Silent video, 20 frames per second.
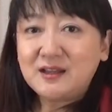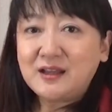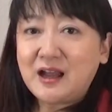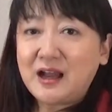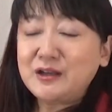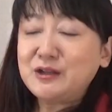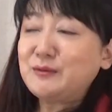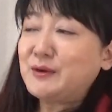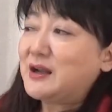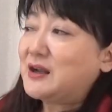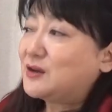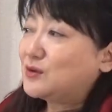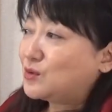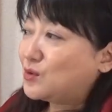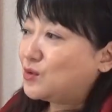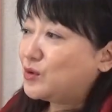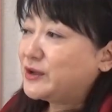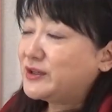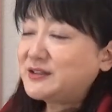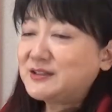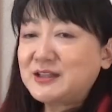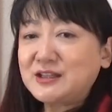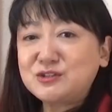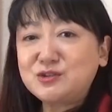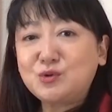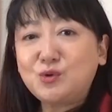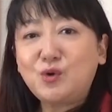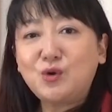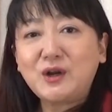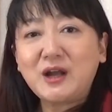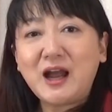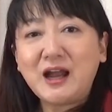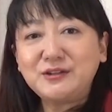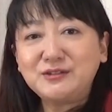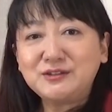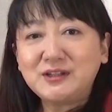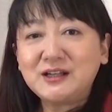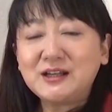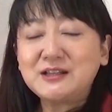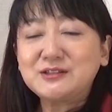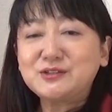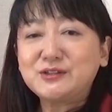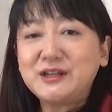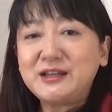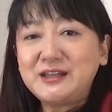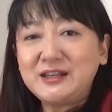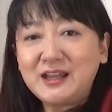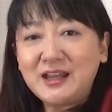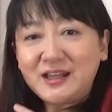あるいはこういった手法があるからそれに